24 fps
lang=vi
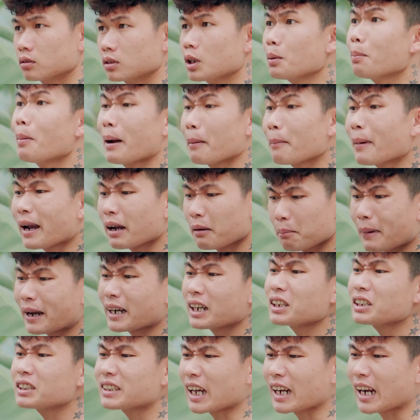thế mày mày mày
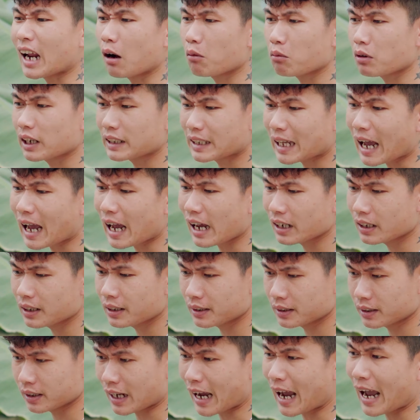cứ chặn họng người ta
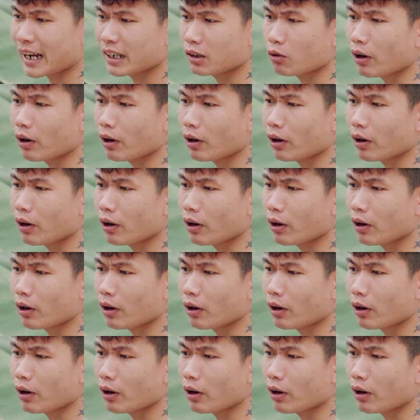đi thì ai